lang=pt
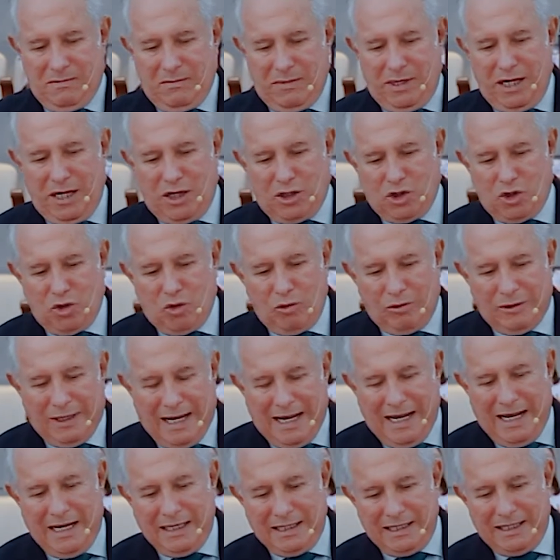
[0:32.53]
bem
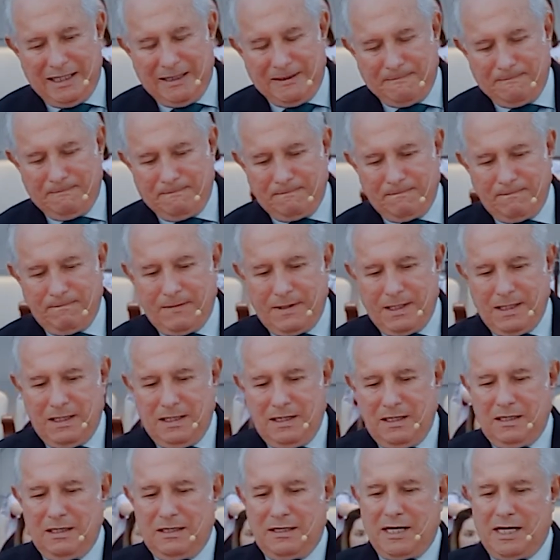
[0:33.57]
articulada,
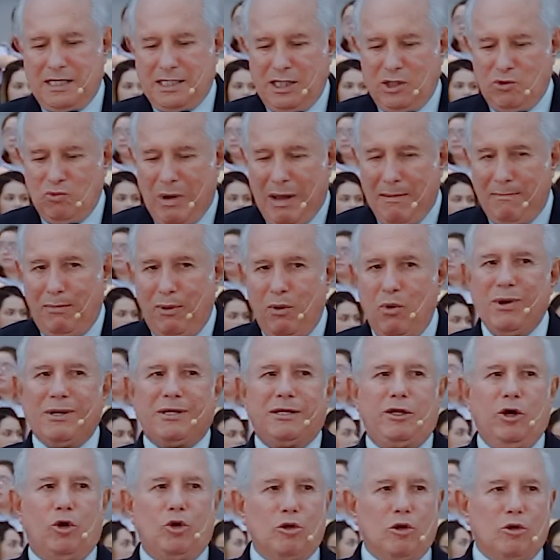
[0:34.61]
trazendo uma boa
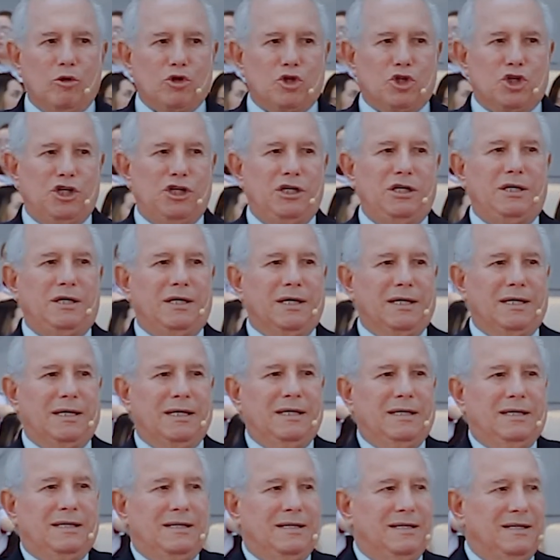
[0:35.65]
teologia, né?